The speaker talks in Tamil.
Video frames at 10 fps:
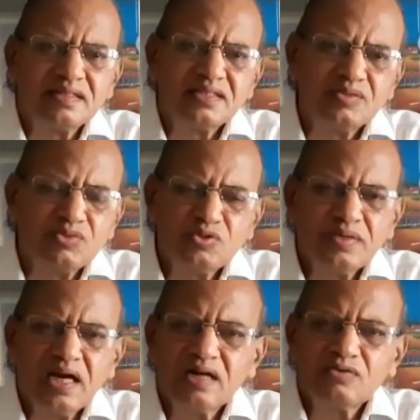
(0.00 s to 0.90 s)
இது
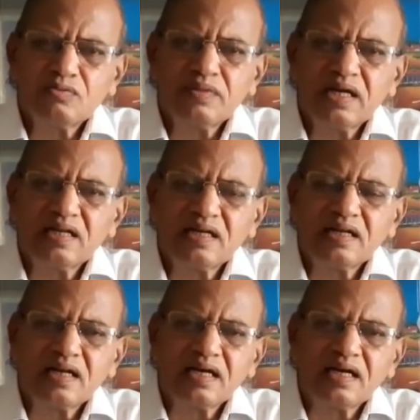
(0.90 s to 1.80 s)
முழுமையான உண்மை
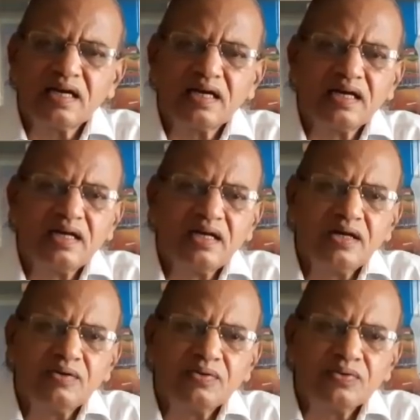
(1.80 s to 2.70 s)
என்கின்ற
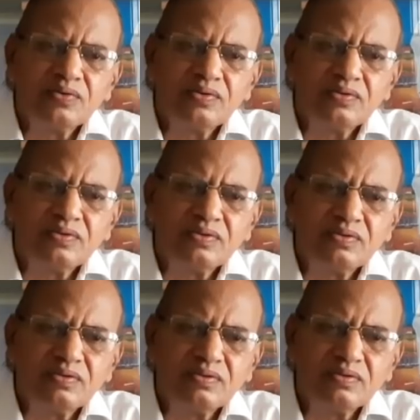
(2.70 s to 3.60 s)
ஒரு
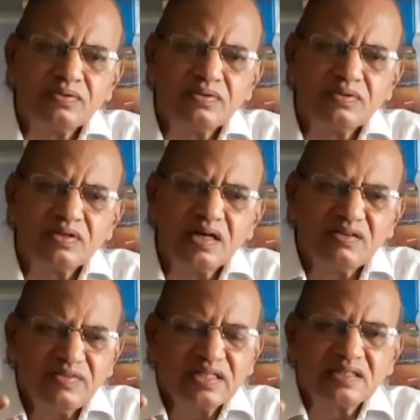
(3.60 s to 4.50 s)

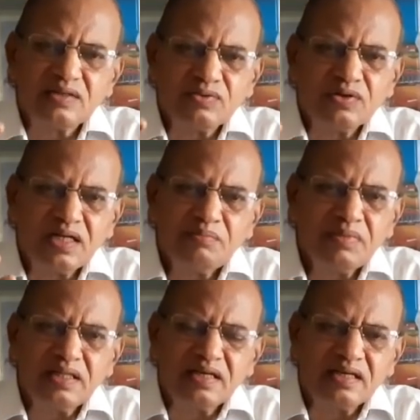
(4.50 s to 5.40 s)
கன்விக்ஷன் ஒரு
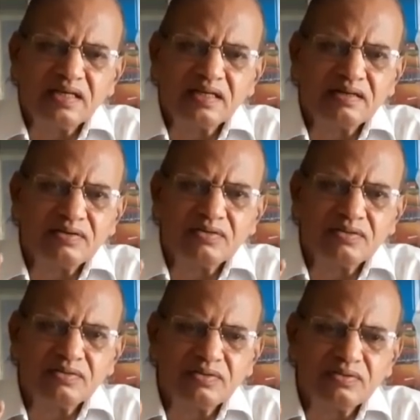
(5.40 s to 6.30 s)
நிம்மதி ஒரு
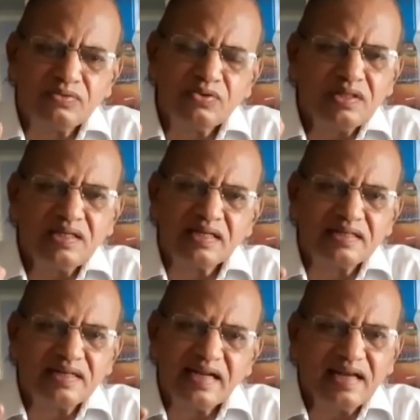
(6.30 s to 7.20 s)
உறுதி
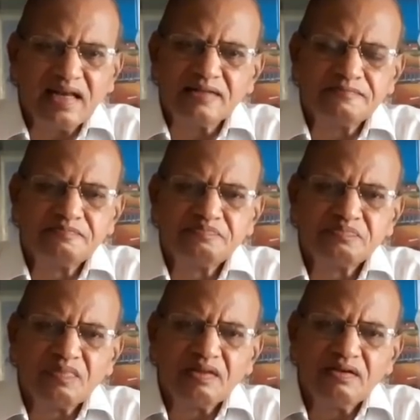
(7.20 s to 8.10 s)
எனக்கு கிடைக்கல
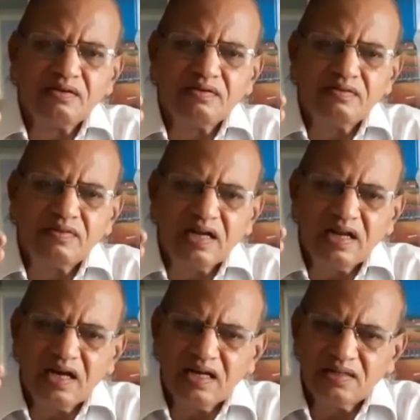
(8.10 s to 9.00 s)

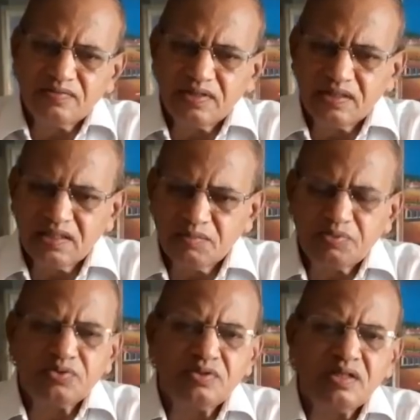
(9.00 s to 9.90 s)
வள்ளலாரிடம் வருகின்ற
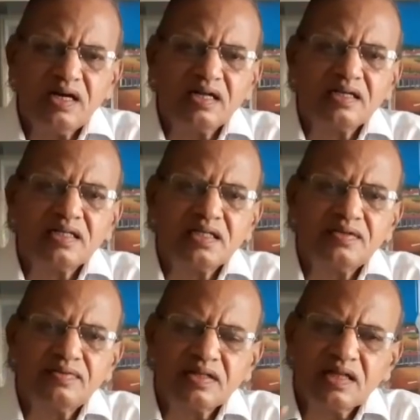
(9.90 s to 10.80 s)
பொழுதுதான்
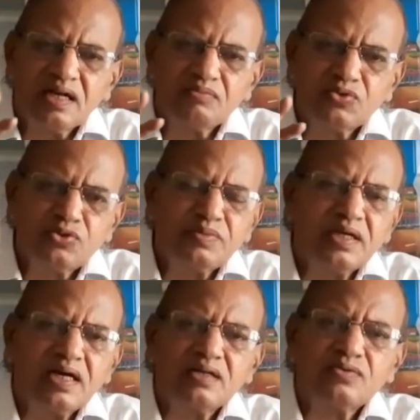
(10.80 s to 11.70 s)
இவர்தான்
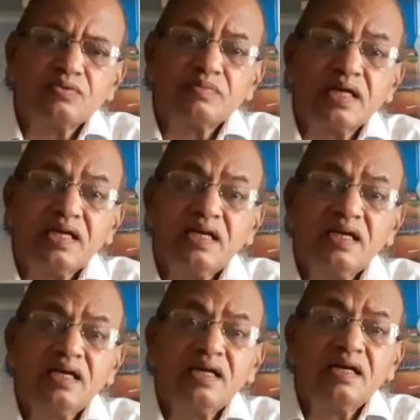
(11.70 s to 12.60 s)
முழுமையான உண்மையை
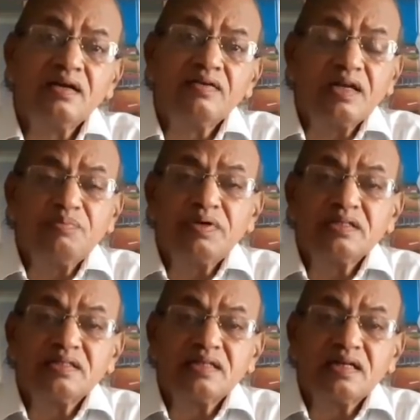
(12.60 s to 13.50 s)

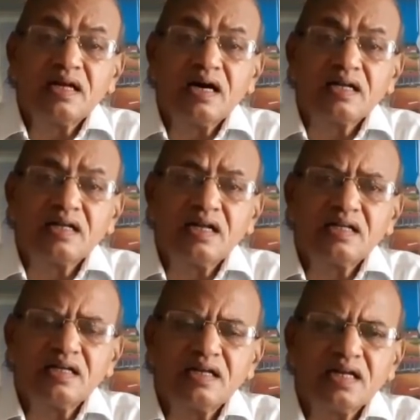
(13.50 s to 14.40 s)
வெளிப்படுத்துகின்றார்
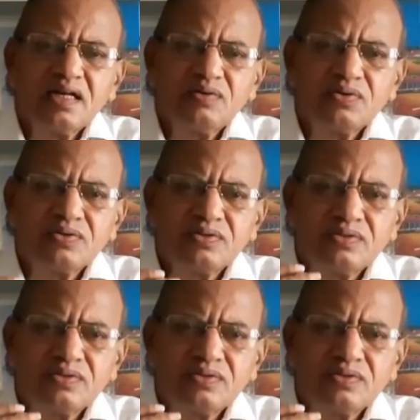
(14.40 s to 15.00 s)
என்கின்ற ஒரு